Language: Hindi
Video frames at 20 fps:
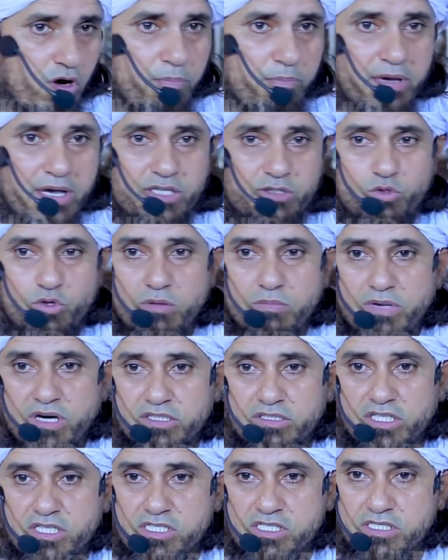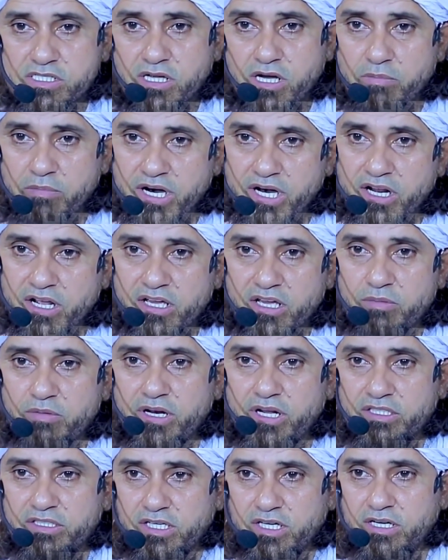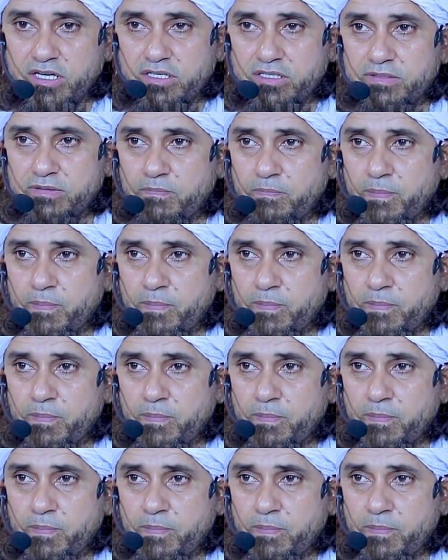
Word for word: और बैतुल मक़दस हमारा किबला था